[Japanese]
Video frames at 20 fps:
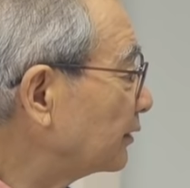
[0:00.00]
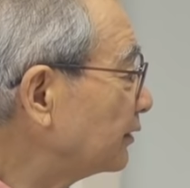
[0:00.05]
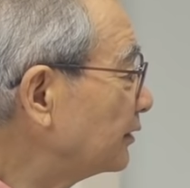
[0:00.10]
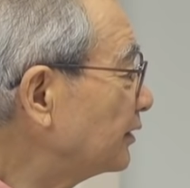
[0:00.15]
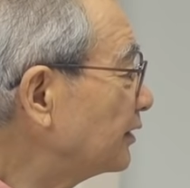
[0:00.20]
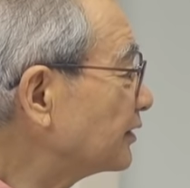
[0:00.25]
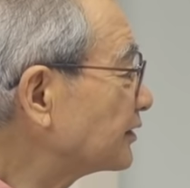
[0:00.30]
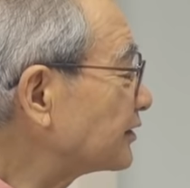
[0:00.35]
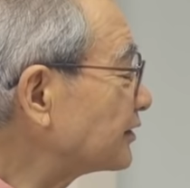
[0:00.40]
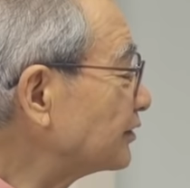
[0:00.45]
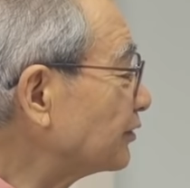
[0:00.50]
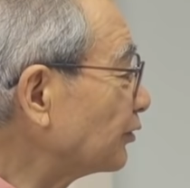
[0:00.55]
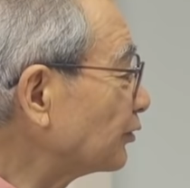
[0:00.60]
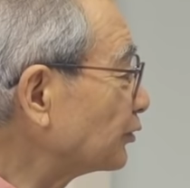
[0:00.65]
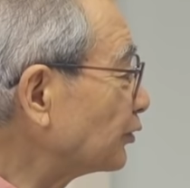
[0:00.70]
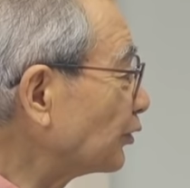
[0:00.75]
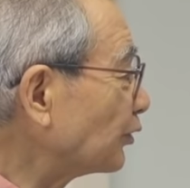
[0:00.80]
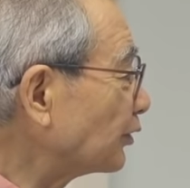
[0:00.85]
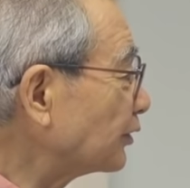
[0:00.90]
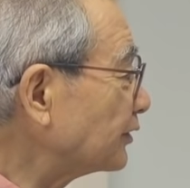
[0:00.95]
う。イエスの
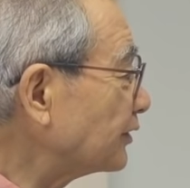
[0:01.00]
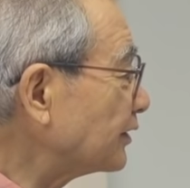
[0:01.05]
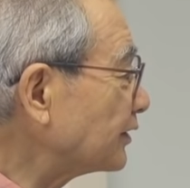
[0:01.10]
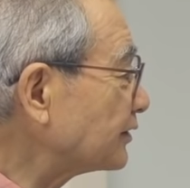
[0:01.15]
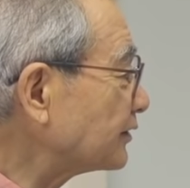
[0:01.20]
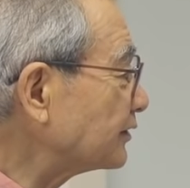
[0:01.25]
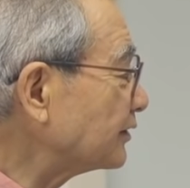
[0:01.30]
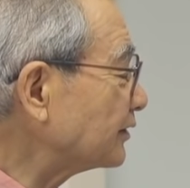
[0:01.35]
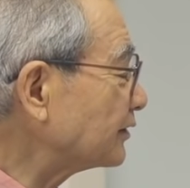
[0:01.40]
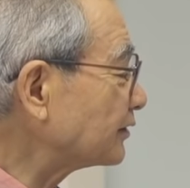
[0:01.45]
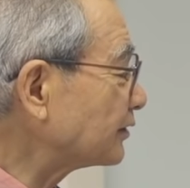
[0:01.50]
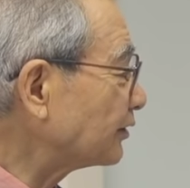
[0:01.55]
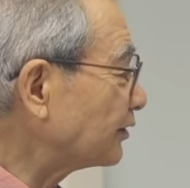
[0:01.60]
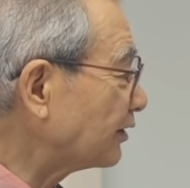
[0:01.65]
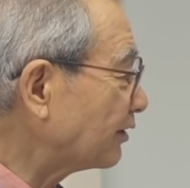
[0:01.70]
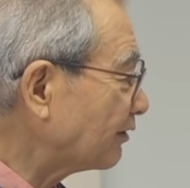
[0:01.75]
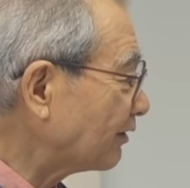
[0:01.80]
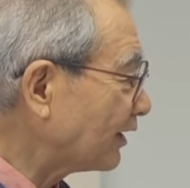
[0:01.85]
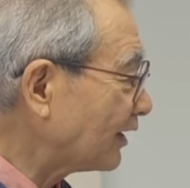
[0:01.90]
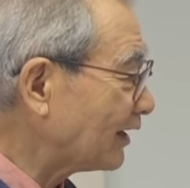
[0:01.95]
驚きです。そ
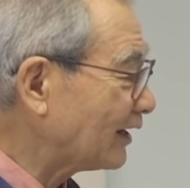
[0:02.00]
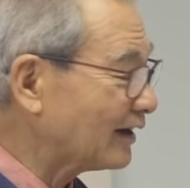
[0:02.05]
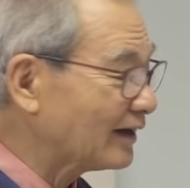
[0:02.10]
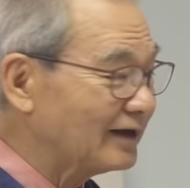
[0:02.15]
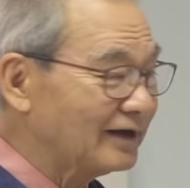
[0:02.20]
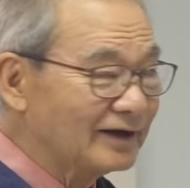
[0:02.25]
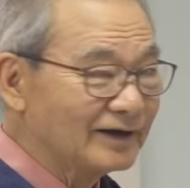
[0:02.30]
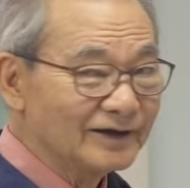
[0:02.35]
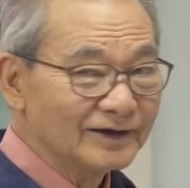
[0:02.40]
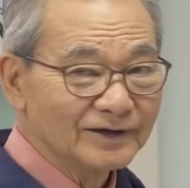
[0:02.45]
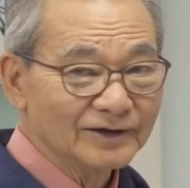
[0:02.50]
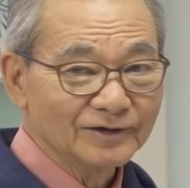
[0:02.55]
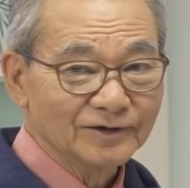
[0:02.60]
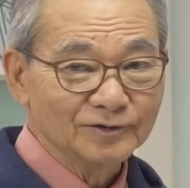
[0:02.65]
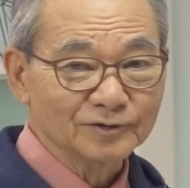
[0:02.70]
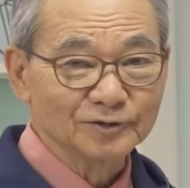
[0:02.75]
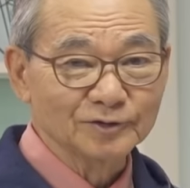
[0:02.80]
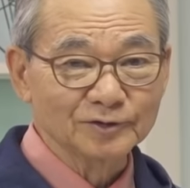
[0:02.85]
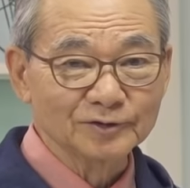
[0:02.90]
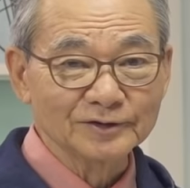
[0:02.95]
れは
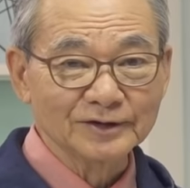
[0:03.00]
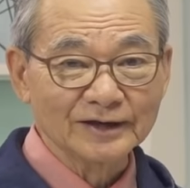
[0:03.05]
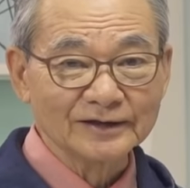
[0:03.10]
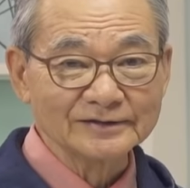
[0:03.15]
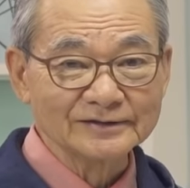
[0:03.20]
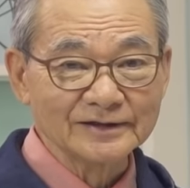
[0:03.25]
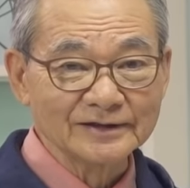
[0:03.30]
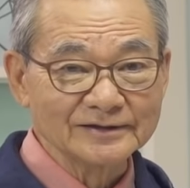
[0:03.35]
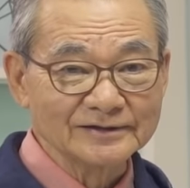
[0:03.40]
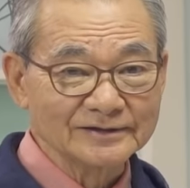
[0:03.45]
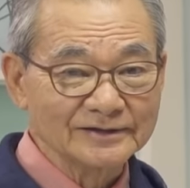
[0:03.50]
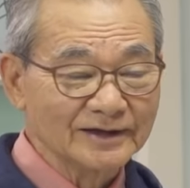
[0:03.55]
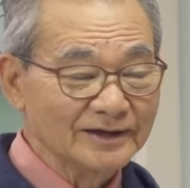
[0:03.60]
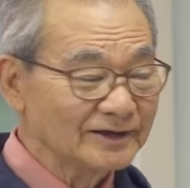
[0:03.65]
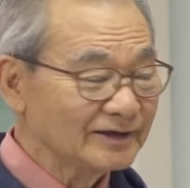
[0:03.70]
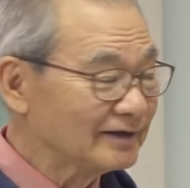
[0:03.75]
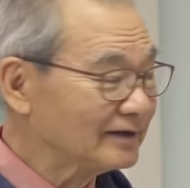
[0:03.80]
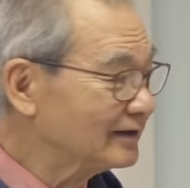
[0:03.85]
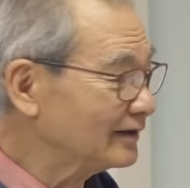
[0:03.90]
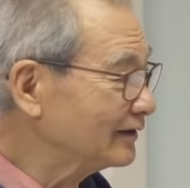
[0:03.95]
驚くはずです
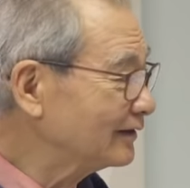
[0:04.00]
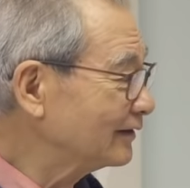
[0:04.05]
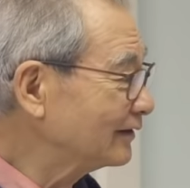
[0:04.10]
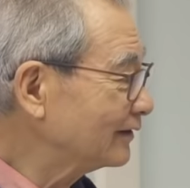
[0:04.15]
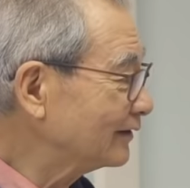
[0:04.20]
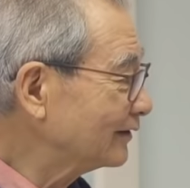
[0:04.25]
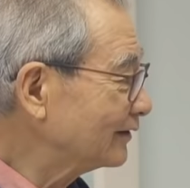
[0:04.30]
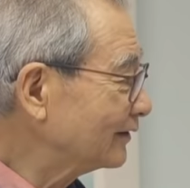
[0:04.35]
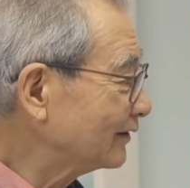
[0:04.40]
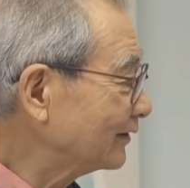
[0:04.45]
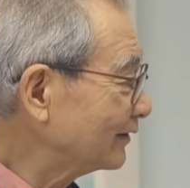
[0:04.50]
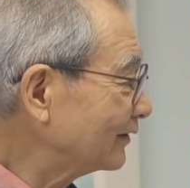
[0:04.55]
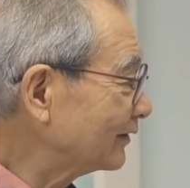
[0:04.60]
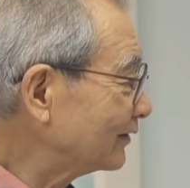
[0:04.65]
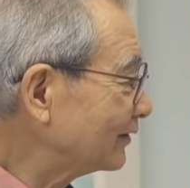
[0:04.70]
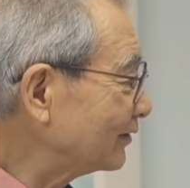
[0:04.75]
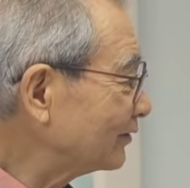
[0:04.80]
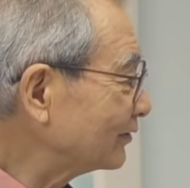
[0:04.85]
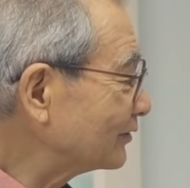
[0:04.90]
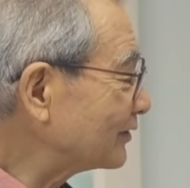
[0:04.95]
ね。
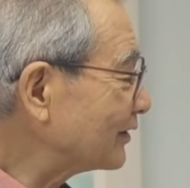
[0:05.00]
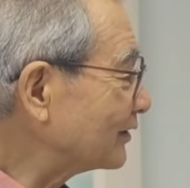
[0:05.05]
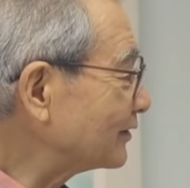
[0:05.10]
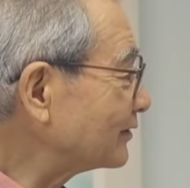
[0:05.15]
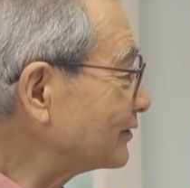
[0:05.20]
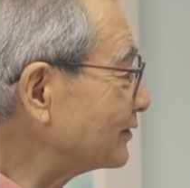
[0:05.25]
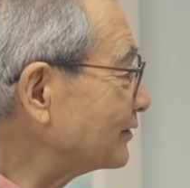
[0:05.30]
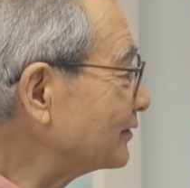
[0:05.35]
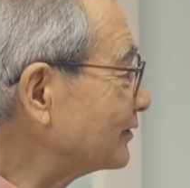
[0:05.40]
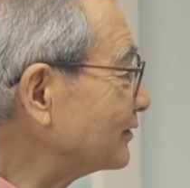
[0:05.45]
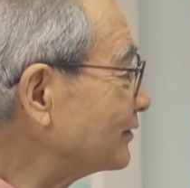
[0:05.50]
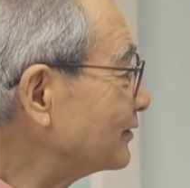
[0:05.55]
きゅう節。